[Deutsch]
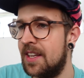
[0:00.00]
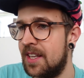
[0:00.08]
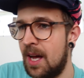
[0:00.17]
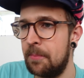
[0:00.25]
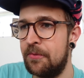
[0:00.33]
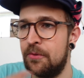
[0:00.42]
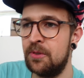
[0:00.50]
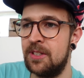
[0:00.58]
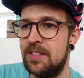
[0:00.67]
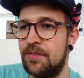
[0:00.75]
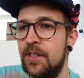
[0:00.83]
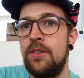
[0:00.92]
Ich habe für
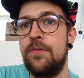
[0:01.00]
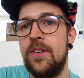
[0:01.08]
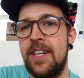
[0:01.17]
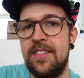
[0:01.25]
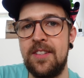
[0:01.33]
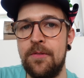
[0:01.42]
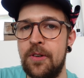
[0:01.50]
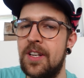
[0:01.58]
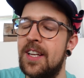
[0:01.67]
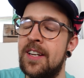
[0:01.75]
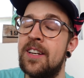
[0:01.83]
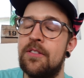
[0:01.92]
das Video von letzter Woche
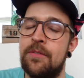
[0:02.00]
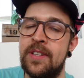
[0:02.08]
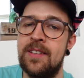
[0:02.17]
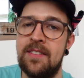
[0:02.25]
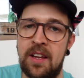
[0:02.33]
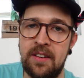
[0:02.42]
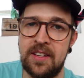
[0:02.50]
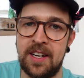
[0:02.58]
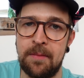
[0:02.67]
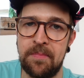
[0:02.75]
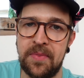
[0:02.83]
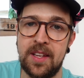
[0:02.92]
leider nicht so viel Zeit
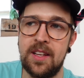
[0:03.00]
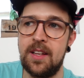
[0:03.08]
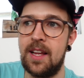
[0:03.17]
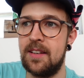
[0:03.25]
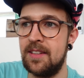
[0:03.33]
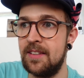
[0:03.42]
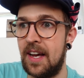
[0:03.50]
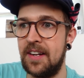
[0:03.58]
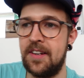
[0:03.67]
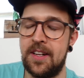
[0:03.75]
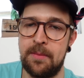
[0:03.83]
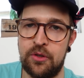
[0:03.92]
gehabt, diese
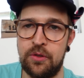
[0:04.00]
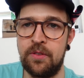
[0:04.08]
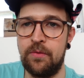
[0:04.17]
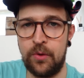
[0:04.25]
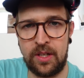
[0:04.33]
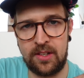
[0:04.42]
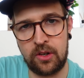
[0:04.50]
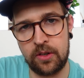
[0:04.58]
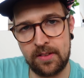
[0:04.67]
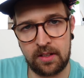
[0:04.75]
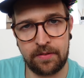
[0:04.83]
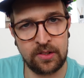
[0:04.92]
eineinhalb Stunden wirklich
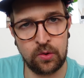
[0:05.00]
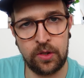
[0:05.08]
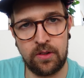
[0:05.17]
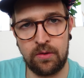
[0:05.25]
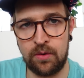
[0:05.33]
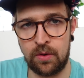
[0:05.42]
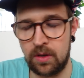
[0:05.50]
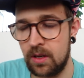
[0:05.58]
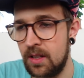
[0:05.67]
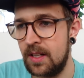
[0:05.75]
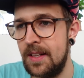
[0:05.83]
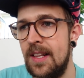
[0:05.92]
konsequent durchzugucken.